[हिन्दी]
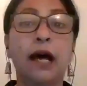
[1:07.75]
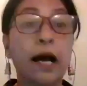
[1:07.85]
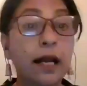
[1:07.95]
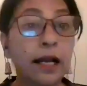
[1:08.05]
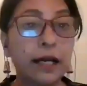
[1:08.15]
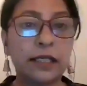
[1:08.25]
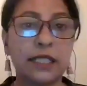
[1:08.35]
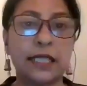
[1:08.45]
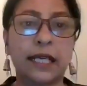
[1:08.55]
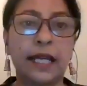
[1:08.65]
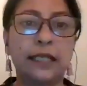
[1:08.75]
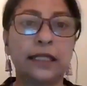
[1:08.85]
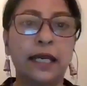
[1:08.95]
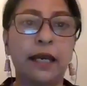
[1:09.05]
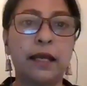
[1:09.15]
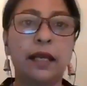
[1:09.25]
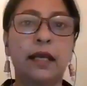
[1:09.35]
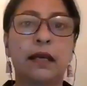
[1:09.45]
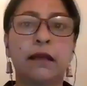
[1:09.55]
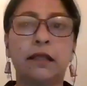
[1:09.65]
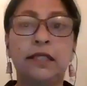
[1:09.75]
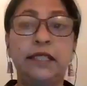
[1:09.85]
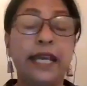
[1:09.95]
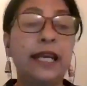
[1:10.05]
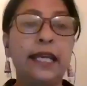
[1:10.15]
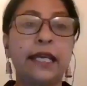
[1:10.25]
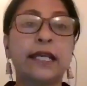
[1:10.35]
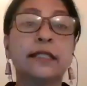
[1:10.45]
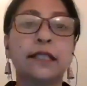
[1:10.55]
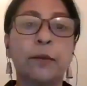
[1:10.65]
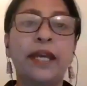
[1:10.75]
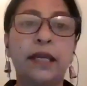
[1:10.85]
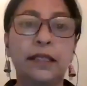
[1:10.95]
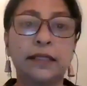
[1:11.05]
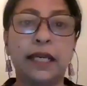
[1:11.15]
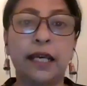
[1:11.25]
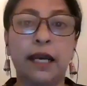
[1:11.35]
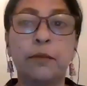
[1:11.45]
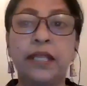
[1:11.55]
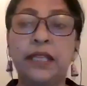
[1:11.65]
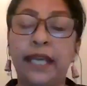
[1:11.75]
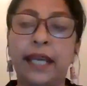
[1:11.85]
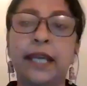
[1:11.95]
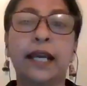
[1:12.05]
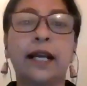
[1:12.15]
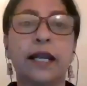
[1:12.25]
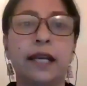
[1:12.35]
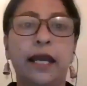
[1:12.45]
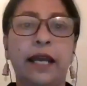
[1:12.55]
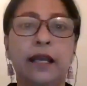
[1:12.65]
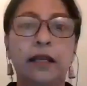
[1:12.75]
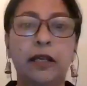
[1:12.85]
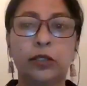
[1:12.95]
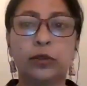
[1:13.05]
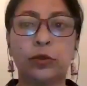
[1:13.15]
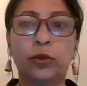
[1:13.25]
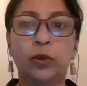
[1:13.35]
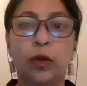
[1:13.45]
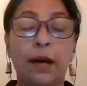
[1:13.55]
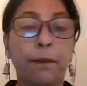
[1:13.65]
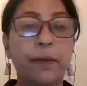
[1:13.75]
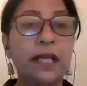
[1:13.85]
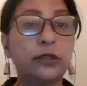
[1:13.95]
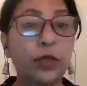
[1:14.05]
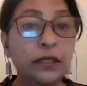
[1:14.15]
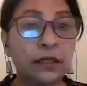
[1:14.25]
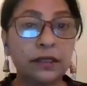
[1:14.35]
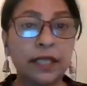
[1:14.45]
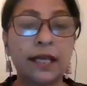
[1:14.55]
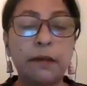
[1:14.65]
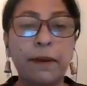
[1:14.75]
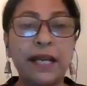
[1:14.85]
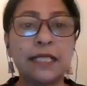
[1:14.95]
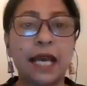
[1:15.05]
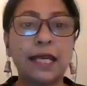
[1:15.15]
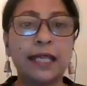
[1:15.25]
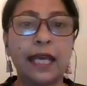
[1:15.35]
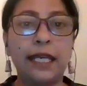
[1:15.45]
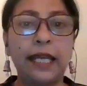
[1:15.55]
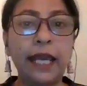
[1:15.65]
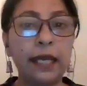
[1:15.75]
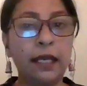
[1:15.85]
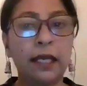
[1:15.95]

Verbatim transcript: हंगर जिसे कहते हैं ये नहीं कि समय से हमें देख के खाना है तो अपनी स्वस्थता की पहचान के लिए